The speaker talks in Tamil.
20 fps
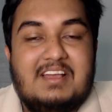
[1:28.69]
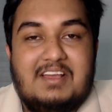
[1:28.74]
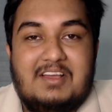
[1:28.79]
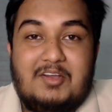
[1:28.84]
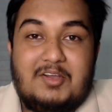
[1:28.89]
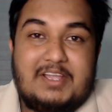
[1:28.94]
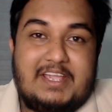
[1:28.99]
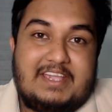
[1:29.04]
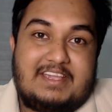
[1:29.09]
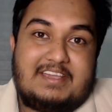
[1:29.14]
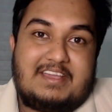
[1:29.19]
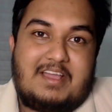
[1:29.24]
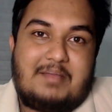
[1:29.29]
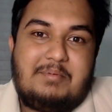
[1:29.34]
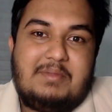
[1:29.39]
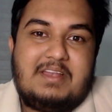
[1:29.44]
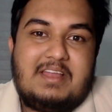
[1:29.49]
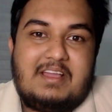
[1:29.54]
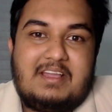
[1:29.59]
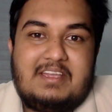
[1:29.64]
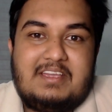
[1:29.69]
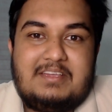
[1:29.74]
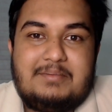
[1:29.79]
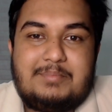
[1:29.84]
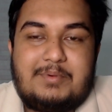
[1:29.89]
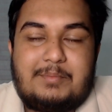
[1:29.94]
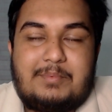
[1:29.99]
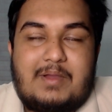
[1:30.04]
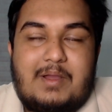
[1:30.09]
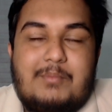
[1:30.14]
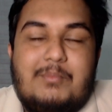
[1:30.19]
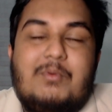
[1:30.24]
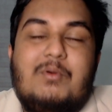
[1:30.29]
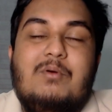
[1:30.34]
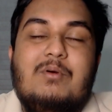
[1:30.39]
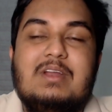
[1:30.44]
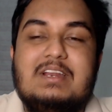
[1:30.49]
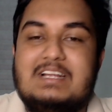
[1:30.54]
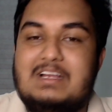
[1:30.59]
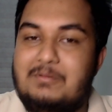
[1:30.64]
ஓகே அப்போ நாங்கள் இப்போ
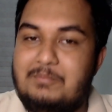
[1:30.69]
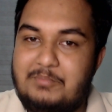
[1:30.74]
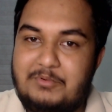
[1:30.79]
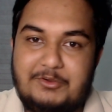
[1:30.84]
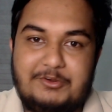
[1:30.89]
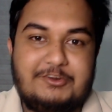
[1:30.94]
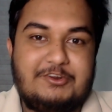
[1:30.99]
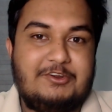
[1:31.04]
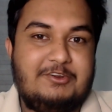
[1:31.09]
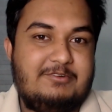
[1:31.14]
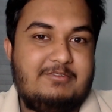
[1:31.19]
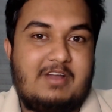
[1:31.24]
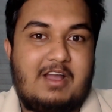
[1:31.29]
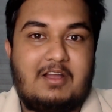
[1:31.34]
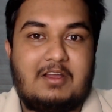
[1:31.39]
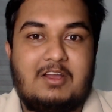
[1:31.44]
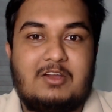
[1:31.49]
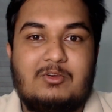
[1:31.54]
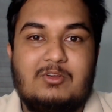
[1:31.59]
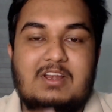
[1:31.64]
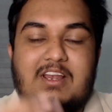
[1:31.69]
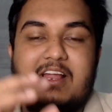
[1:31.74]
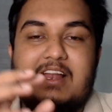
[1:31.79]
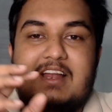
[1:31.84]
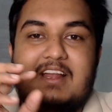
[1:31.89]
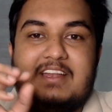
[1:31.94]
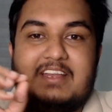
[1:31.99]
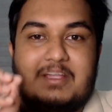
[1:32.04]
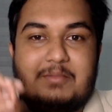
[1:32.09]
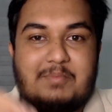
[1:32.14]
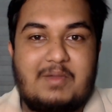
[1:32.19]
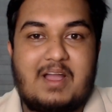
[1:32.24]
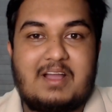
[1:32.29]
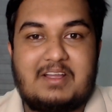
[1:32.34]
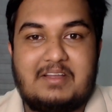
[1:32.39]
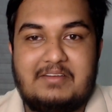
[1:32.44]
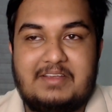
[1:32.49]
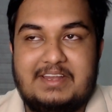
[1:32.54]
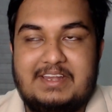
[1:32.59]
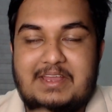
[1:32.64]
பார்ப்போம் ஒரு கம்ப்யூட்டர்னு வாங்கக்குள்ளால நீங்கள்
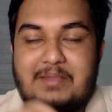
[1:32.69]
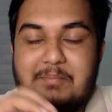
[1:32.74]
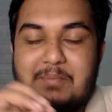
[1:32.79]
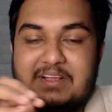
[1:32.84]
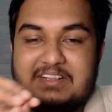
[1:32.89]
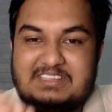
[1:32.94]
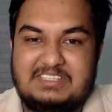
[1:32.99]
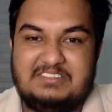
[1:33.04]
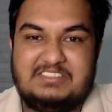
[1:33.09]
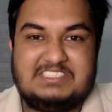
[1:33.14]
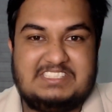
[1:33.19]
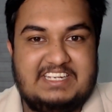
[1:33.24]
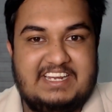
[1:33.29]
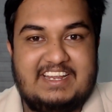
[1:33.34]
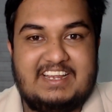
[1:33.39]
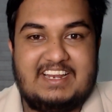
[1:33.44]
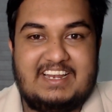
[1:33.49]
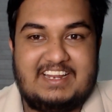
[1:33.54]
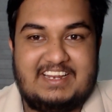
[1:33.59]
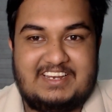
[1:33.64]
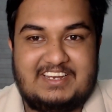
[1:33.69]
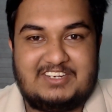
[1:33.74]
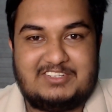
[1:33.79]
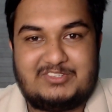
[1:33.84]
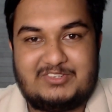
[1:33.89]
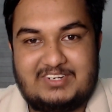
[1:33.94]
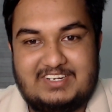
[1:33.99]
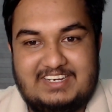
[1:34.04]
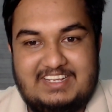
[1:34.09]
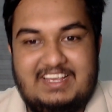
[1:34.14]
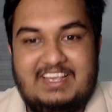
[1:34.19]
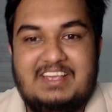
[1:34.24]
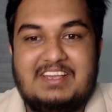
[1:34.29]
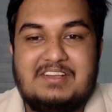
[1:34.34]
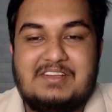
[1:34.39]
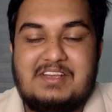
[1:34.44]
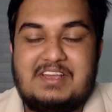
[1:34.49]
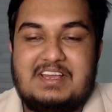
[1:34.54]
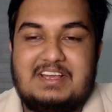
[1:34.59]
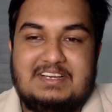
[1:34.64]
பார்க்க வேண்டிய பத்து விஷயங்கள் என்னன்னு சொல்லி
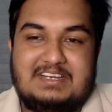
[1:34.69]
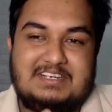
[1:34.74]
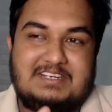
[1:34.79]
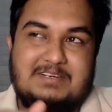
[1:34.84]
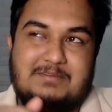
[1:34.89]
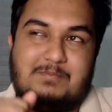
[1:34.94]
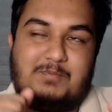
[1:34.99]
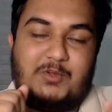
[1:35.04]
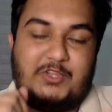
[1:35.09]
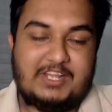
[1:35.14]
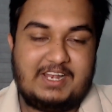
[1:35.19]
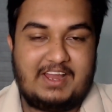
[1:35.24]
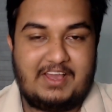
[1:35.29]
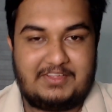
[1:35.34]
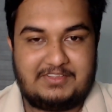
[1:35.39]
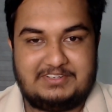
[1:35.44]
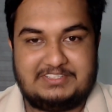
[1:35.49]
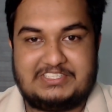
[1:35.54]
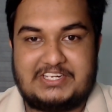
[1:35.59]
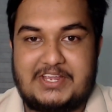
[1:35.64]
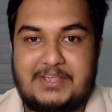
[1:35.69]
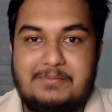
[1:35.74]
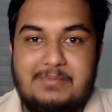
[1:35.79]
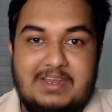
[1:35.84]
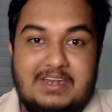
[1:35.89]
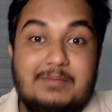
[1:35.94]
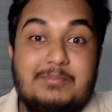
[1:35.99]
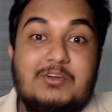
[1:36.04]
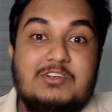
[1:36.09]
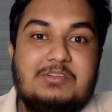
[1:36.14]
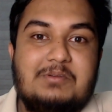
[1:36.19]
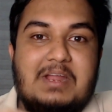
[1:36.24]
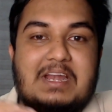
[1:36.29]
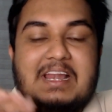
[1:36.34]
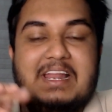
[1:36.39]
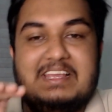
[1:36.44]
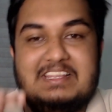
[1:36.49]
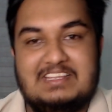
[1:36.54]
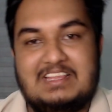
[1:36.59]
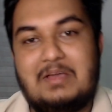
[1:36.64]
முதலாவது விஷயம் என்னை
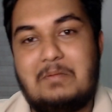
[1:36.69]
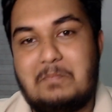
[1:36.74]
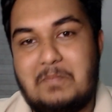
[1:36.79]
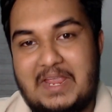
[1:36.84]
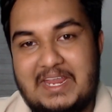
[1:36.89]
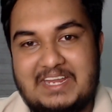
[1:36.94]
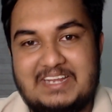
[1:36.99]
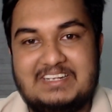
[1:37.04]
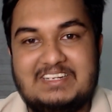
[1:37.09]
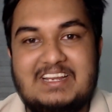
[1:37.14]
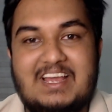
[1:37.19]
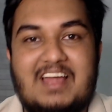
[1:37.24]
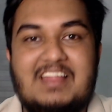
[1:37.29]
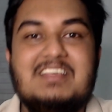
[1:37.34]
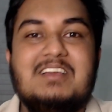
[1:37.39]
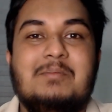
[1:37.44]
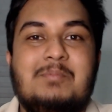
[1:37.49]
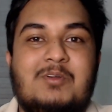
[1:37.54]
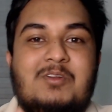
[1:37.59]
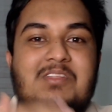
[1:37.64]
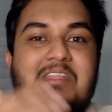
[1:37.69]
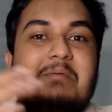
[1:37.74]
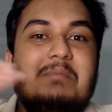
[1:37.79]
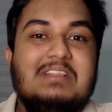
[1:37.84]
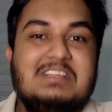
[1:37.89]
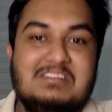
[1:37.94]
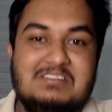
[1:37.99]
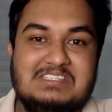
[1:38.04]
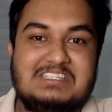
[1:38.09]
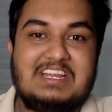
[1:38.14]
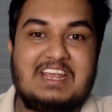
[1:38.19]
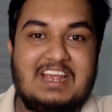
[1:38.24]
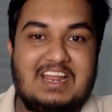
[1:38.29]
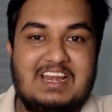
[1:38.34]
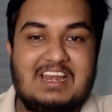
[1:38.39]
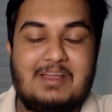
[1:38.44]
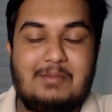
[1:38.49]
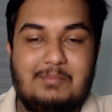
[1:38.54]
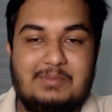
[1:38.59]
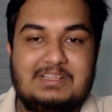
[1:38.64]
பொறுத்தவரையில் இதுதான் மெயின் அதுக்கப்புறம் தான் மற்ற
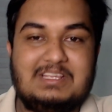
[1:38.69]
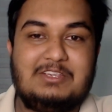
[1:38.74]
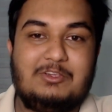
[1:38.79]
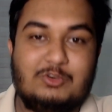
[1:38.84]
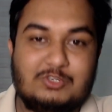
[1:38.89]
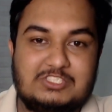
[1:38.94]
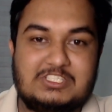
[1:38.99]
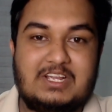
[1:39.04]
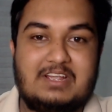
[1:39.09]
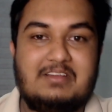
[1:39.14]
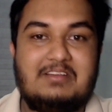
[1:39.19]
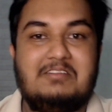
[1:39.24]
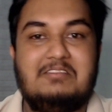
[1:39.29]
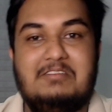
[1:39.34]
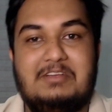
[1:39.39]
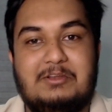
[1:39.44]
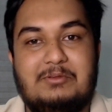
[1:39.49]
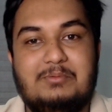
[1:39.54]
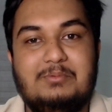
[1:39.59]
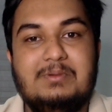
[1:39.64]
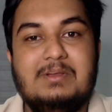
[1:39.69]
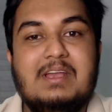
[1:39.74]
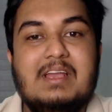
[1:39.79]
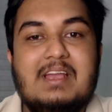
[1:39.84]
விஷயங்கள்லாம் பார்த்து யோசிக்கவே வேணும்